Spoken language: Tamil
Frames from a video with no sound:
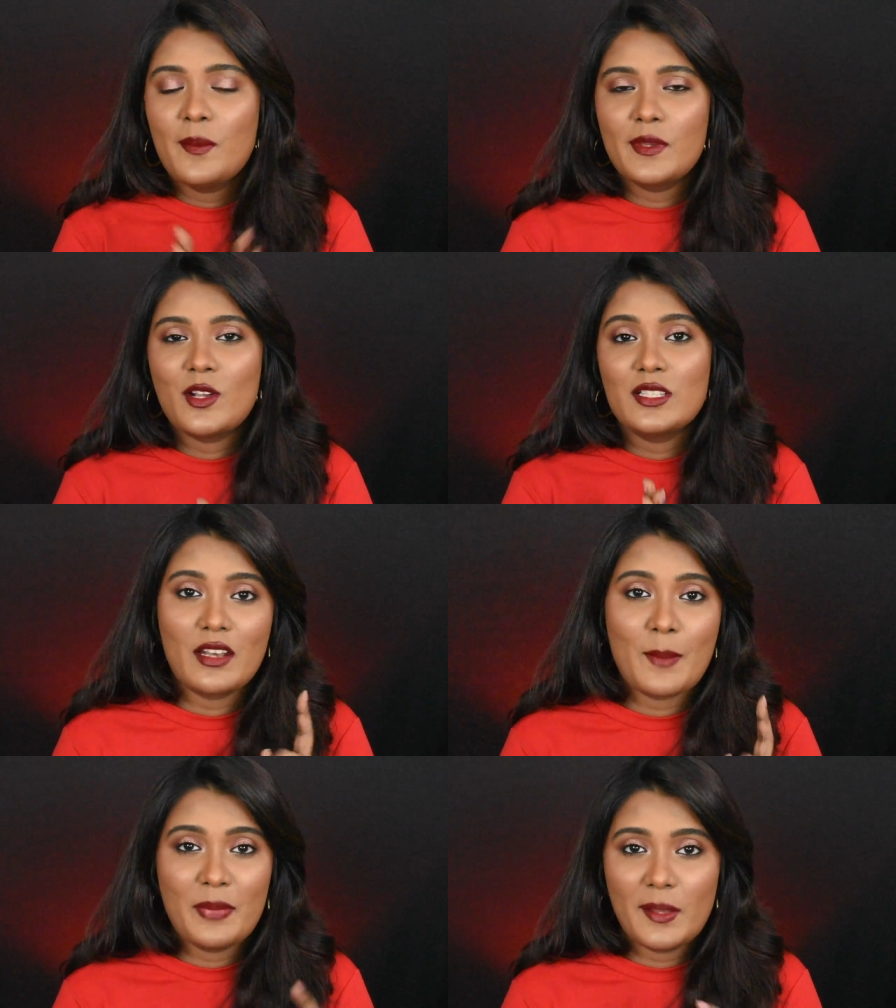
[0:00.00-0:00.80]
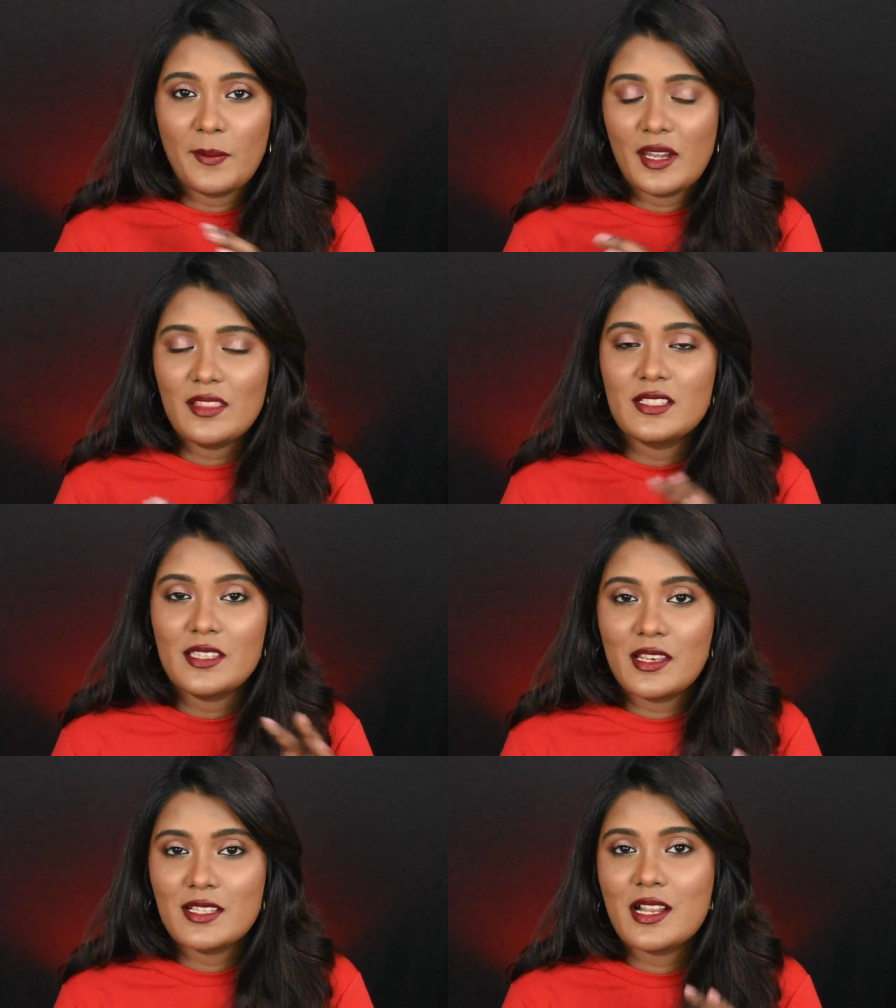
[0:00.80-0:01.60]
பிகாஸ் நான் பிக் பண்ணி இந்த
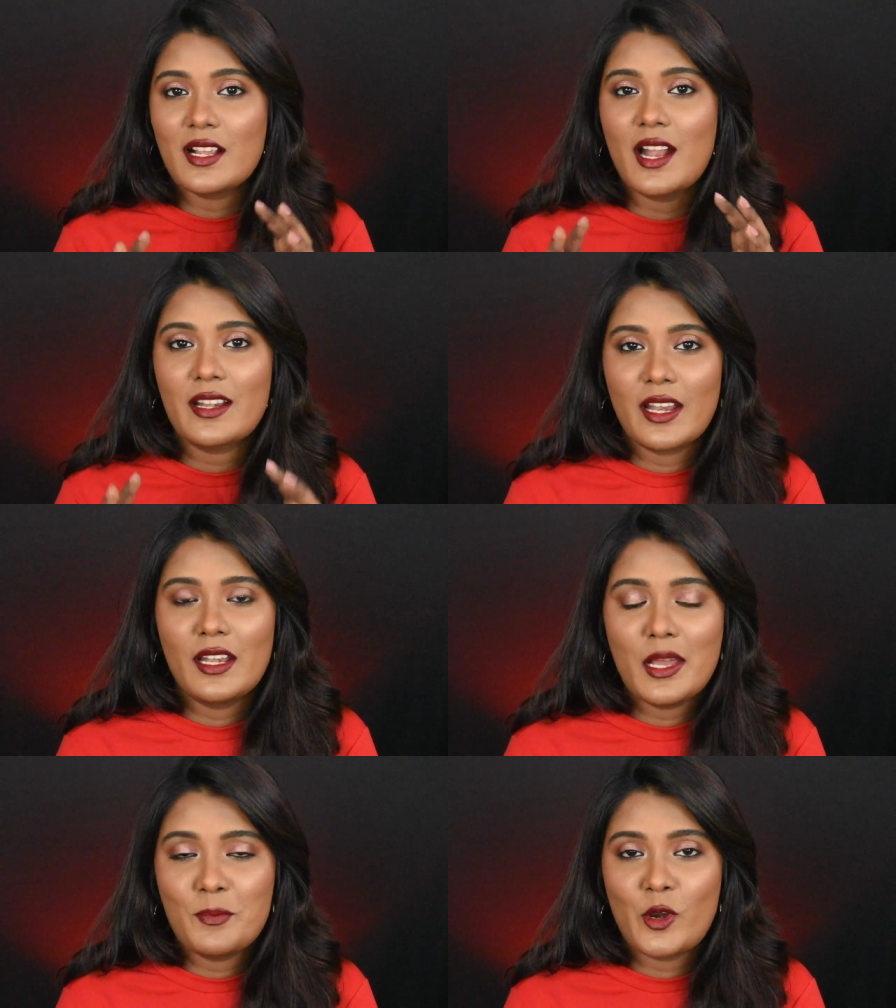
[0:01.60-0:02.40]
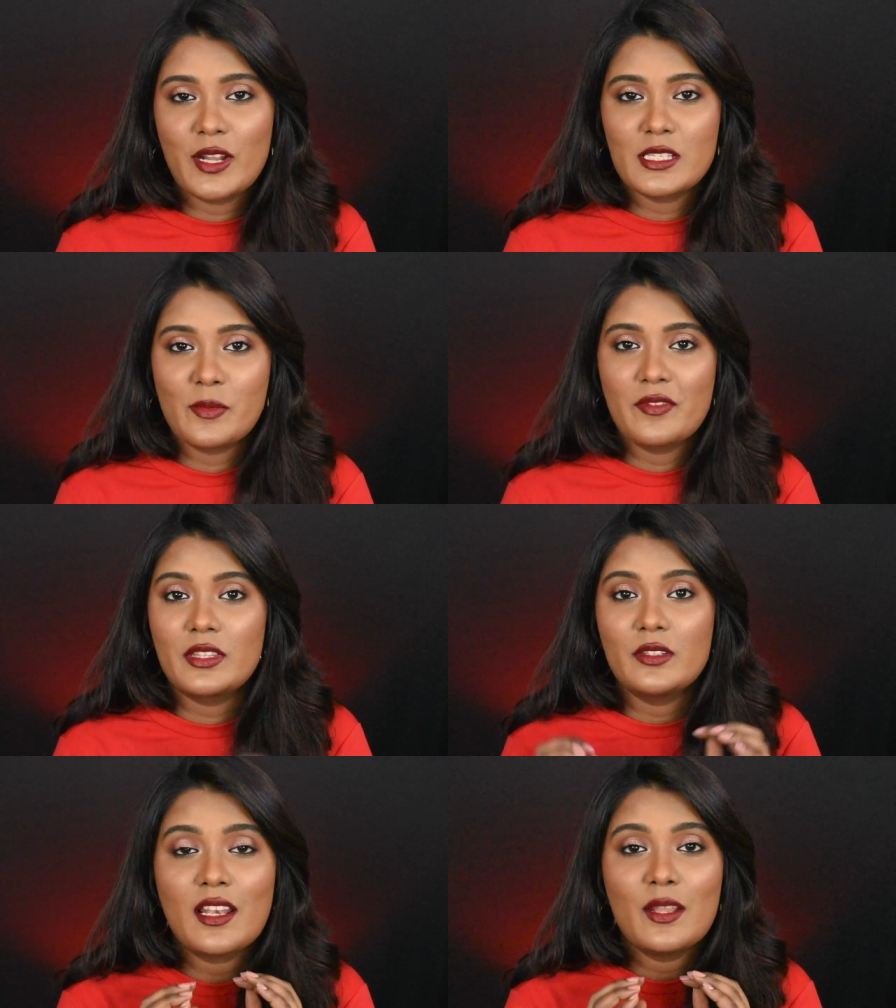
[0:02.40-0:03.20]
சீரீஸில் காட்டுற எல்லா ப்ராடக்ட்ஸுமே
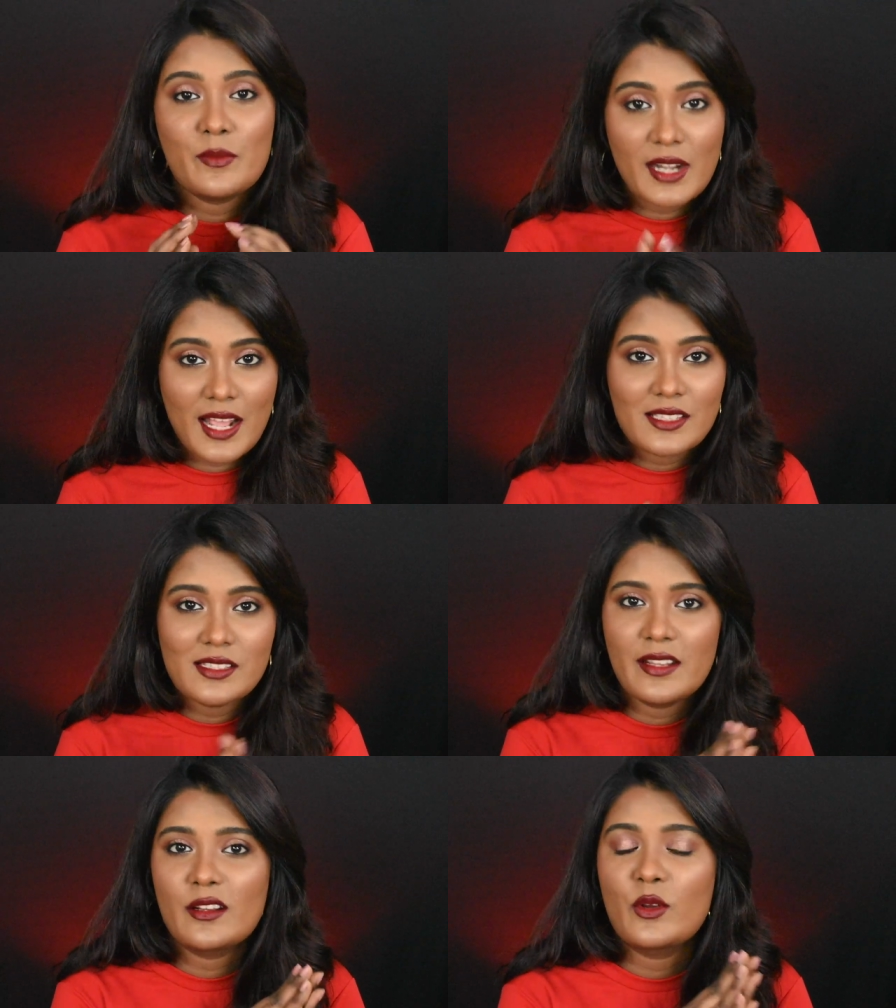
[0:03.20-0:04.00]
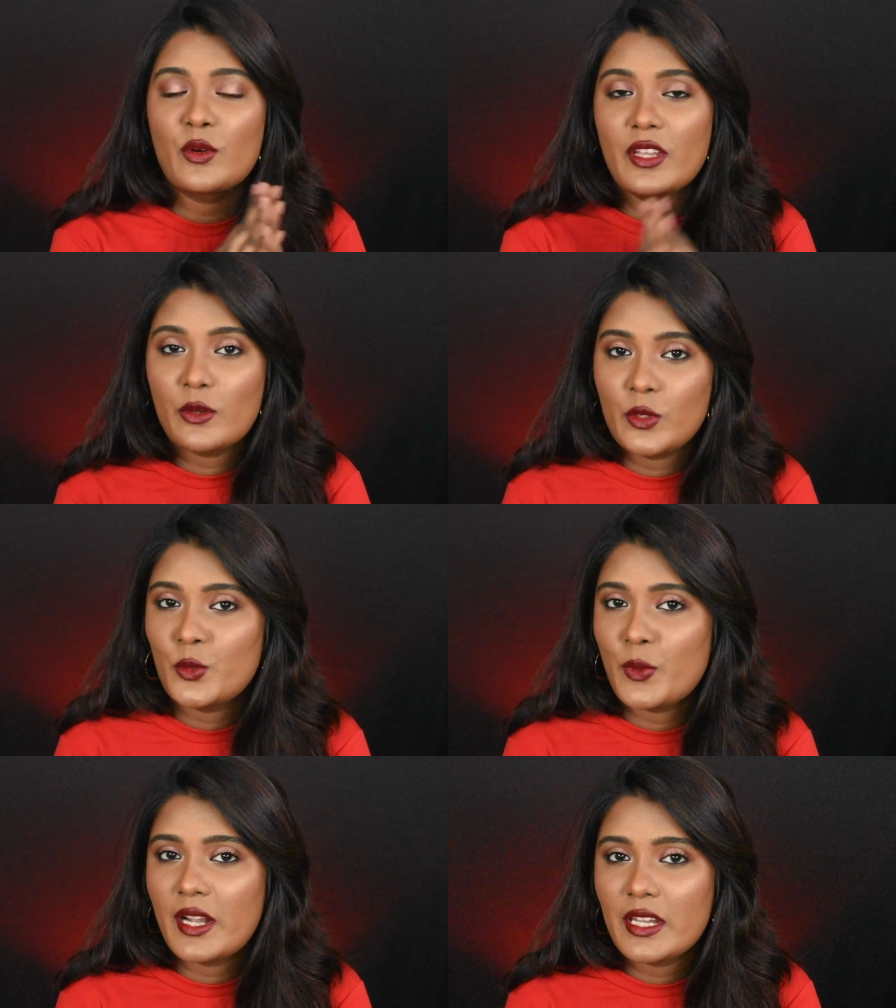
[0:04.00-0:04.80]
வந்து நல்ல பிராண்ட்ஸில் இருக்கக்கூடிய
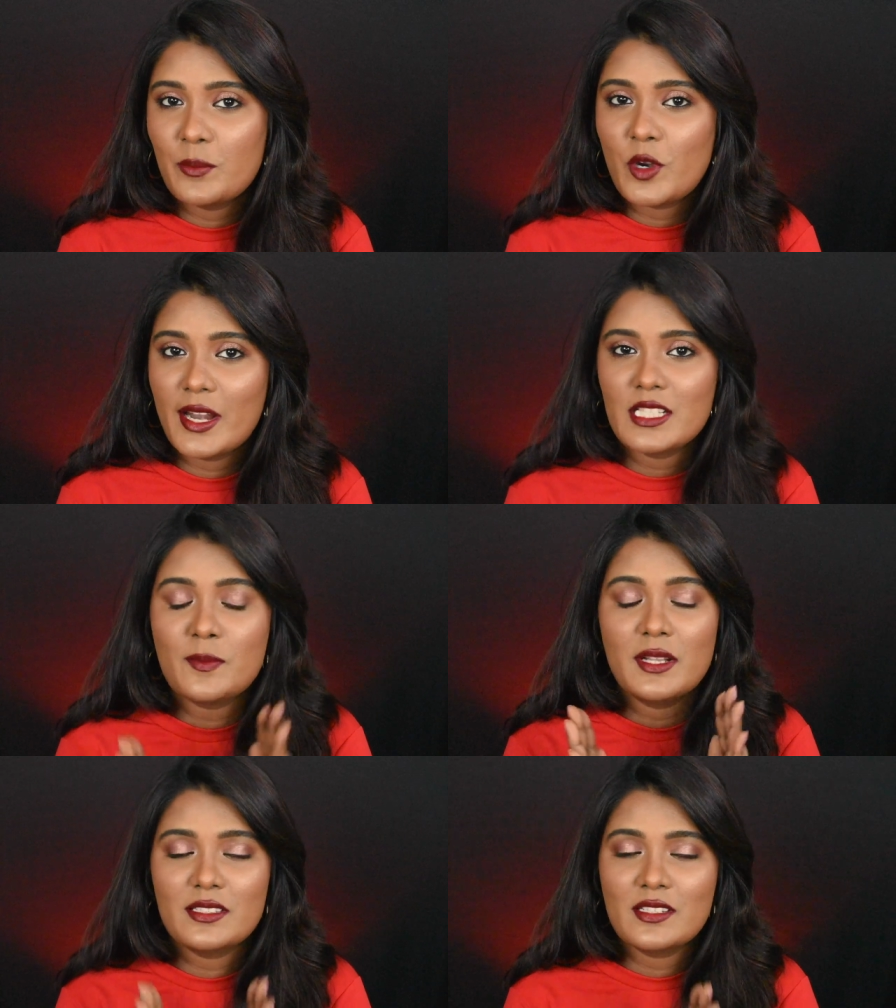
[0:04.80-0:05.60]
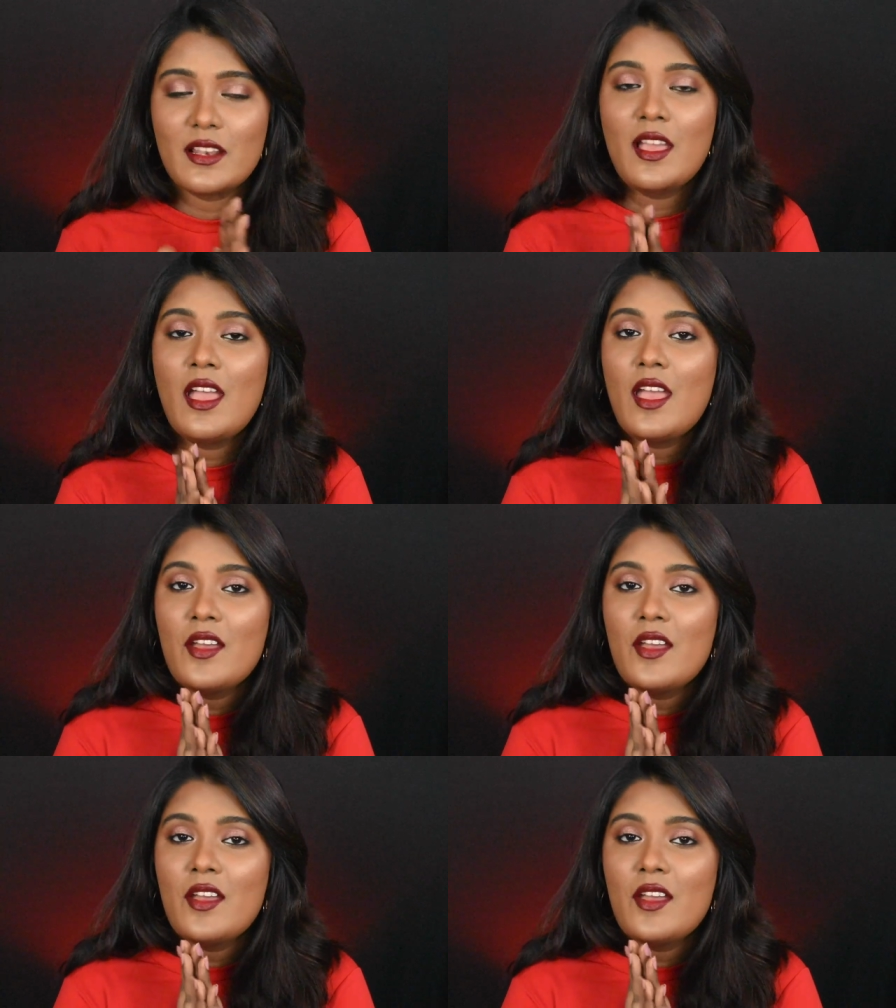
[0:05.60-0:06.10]
குட் குவாலிட்டி ப்ராடக்ட்ஸ் பட் ஸ்டில்